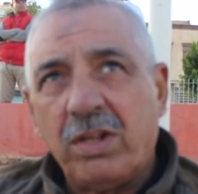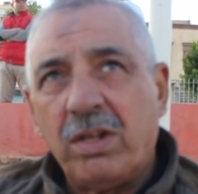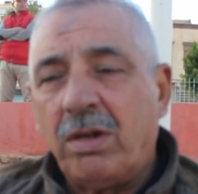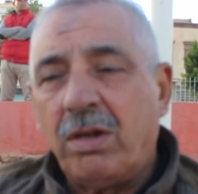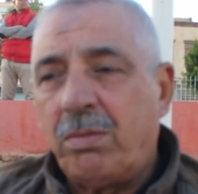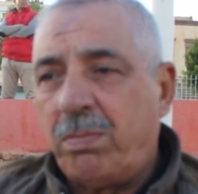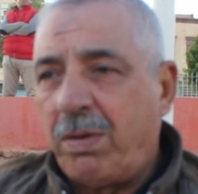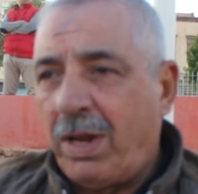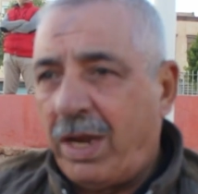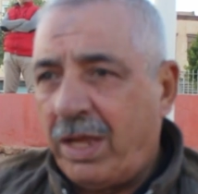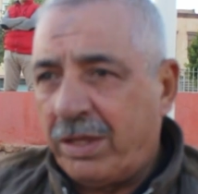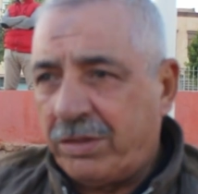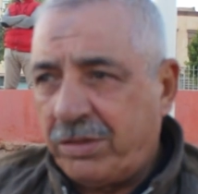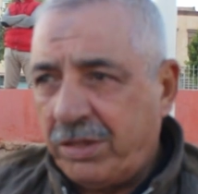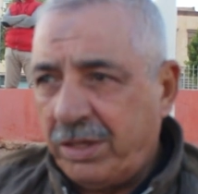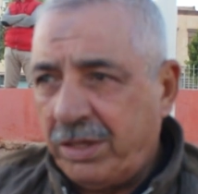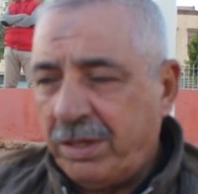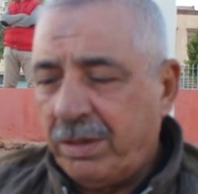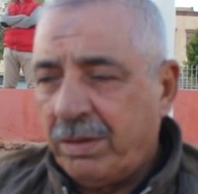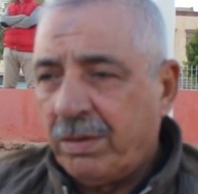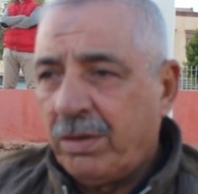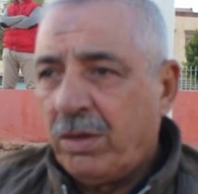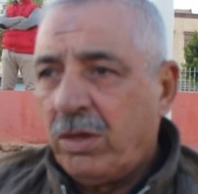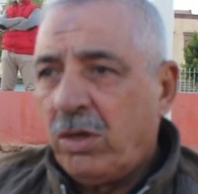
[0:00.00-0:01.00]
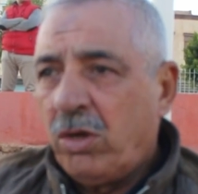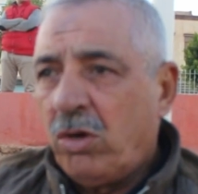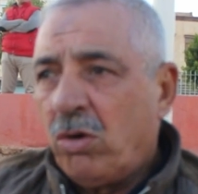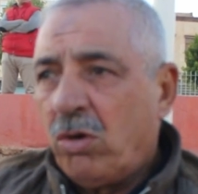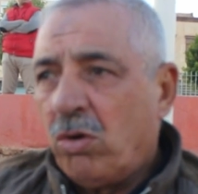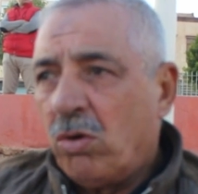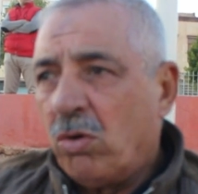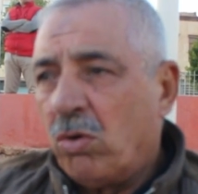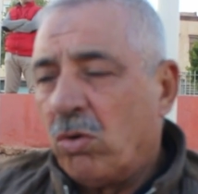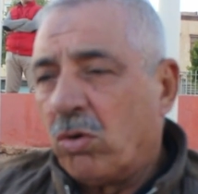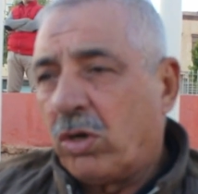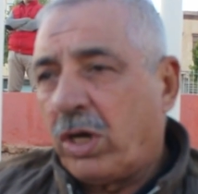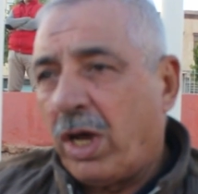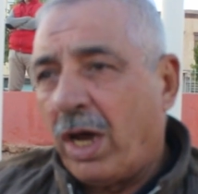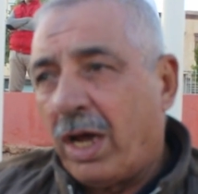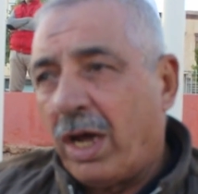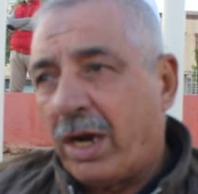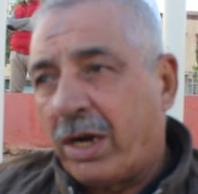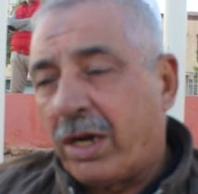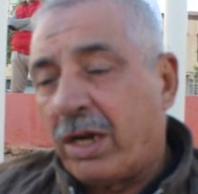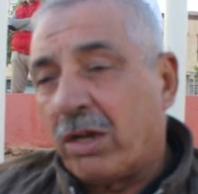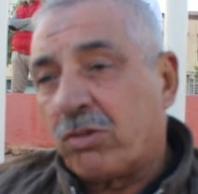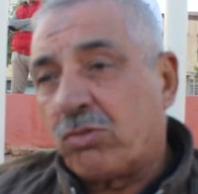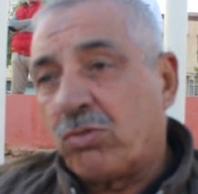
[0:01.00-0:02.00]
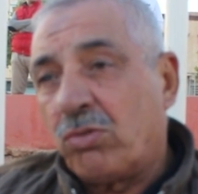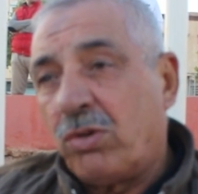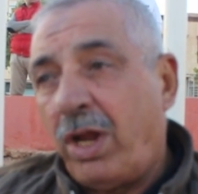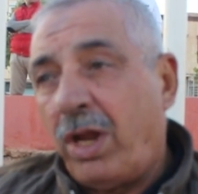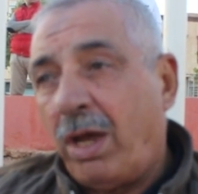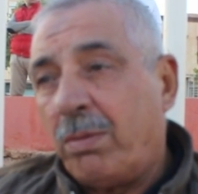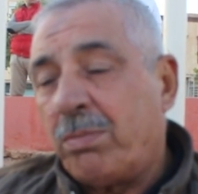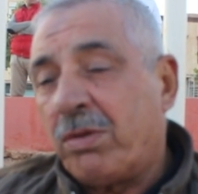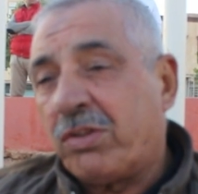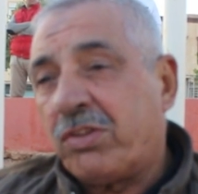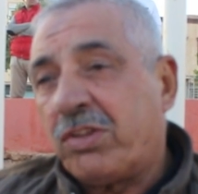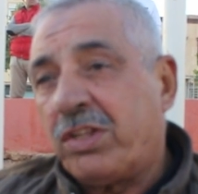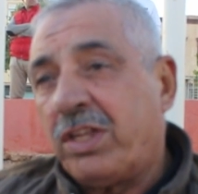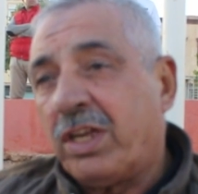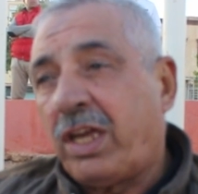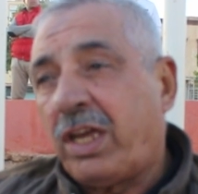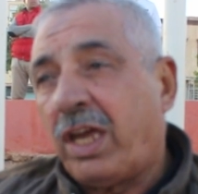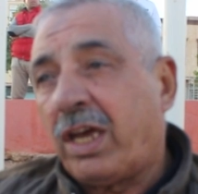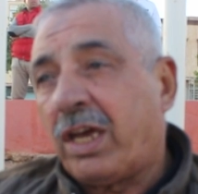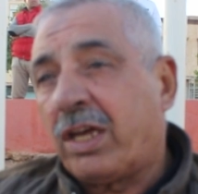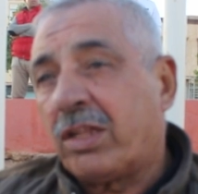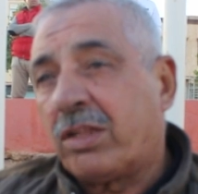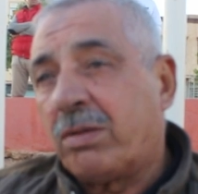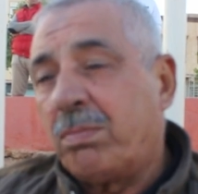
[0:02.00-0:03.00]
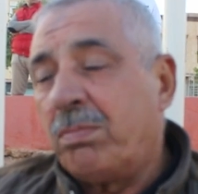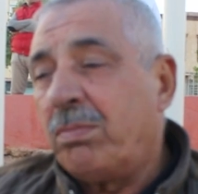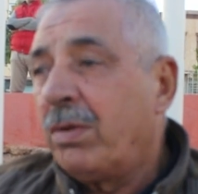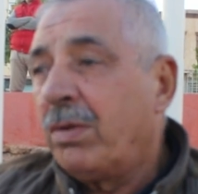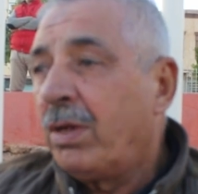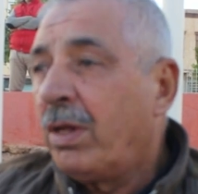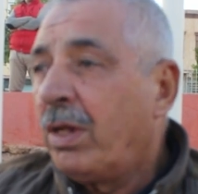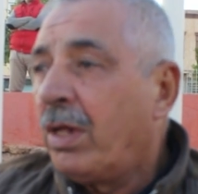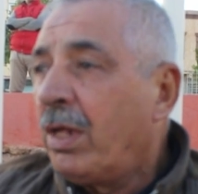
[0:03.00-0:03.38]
البلدي وكان رجل نعم سيدي كيخدم